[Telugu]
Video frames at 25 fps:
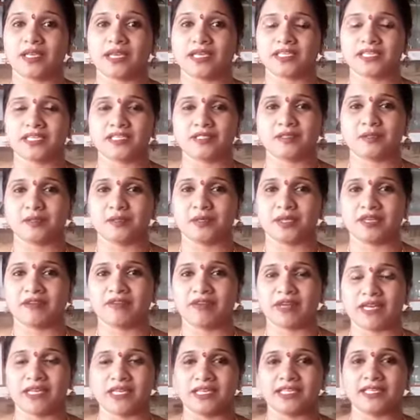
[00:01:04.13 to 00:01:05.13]
కొత్తగా చేసుకునే
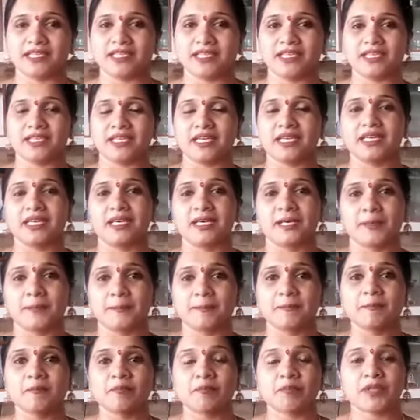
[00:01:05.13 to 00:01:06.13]
వాళ్ళకి
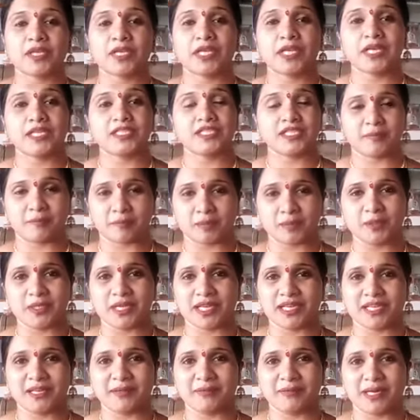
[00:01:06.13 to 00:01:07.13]

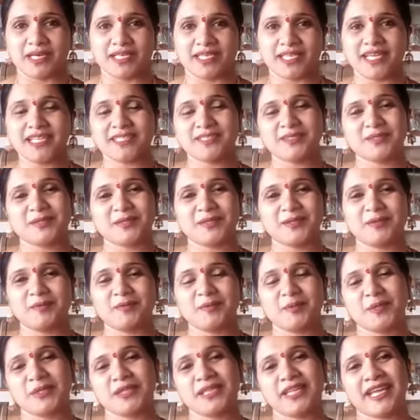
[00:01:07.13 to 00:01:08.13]
చెప్తున్నాను అనమాట సో
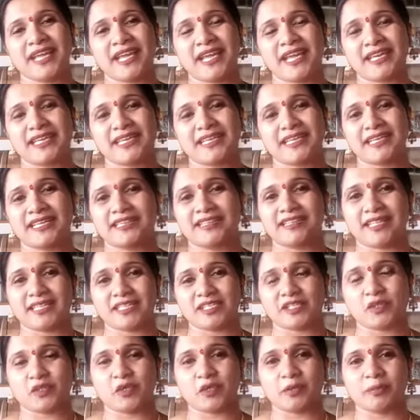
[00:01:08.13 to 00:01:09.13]
ముందే అన్ని
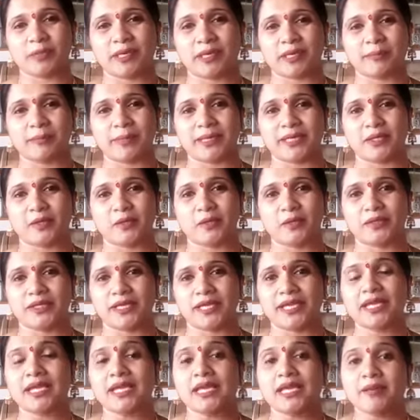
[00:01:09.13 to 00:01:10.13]
తెచ్చుకొని మనం
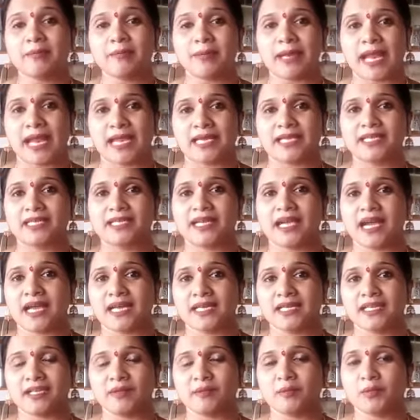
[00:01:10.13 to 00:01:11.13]
పెట్టుకుంటే ప్లాన్డ్గా
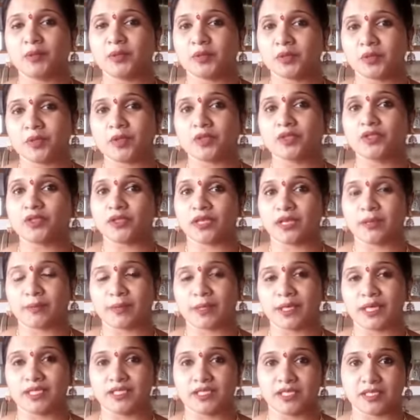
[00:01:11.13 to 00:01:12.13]
అన్ని ముందు రోజు
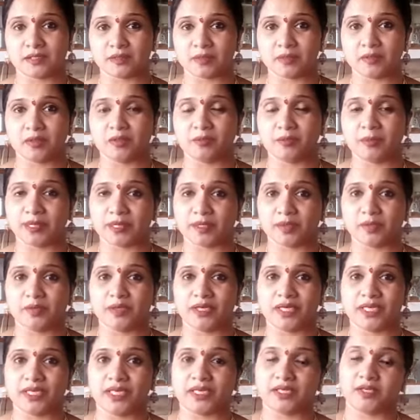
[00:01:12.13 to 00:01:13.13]
ఏమైనా చేసుకుని
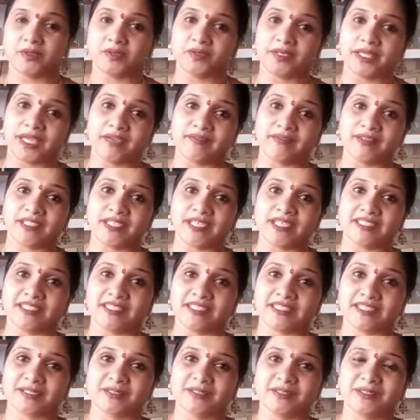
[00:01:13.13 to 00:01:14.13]
పెట్టుకునేటట్టుంటే అవి
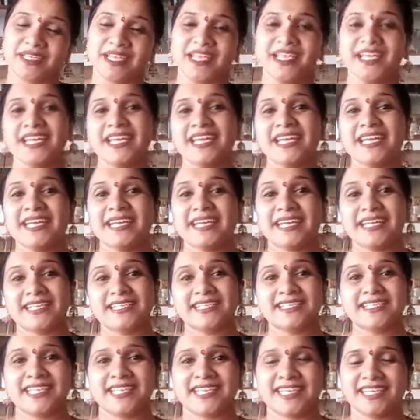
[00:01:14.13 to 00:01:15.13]
చేసేసుకుంటే
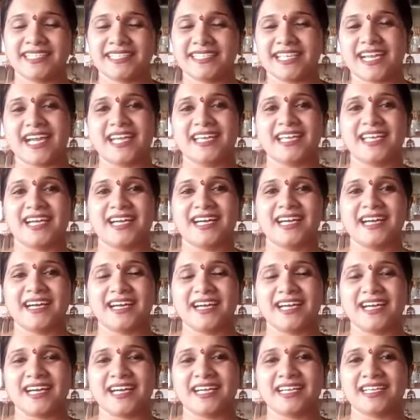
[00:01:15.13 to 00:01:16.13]
నెక్స్ట్ డేకి చాలా
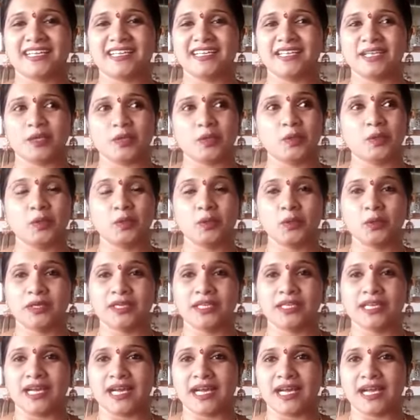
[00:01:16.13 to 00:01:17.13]

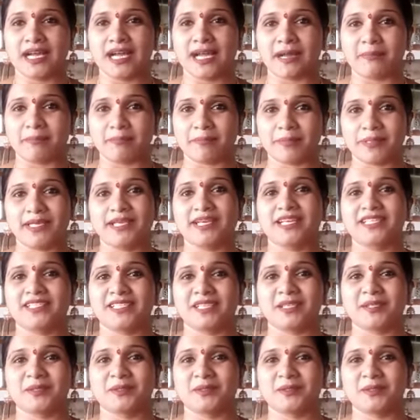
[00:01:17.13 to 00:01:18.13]
కూల్గా హ్యాపీగా
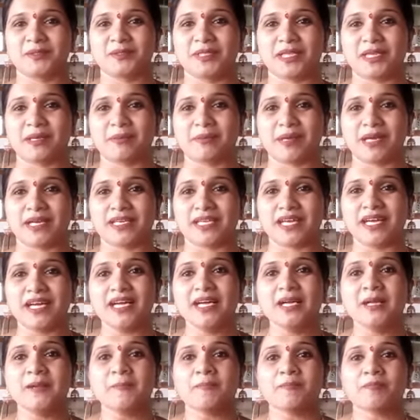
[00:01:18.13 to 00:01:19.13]
అనమాట